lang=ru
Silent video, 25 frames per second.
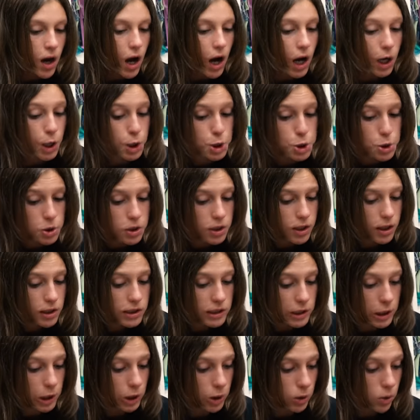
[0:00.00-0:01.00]
А еще
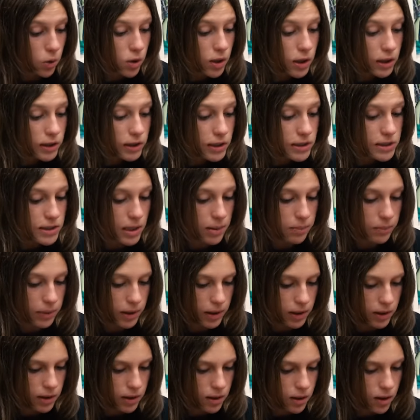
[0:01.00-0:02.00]
некоторые локоны
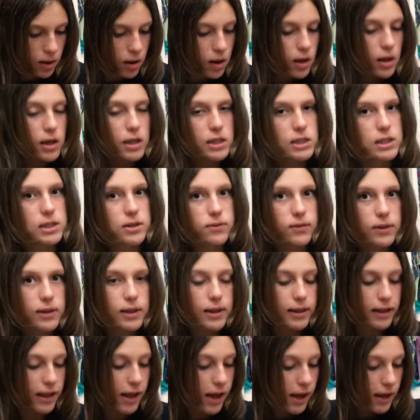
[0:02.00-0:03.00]
заметно
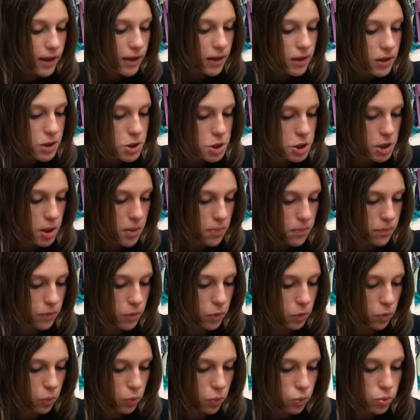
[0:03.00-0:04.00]
светлее, чем
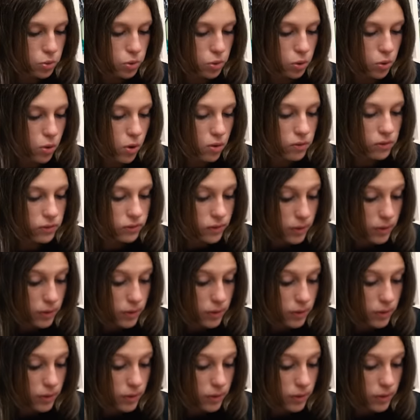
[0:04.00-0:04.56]
у другого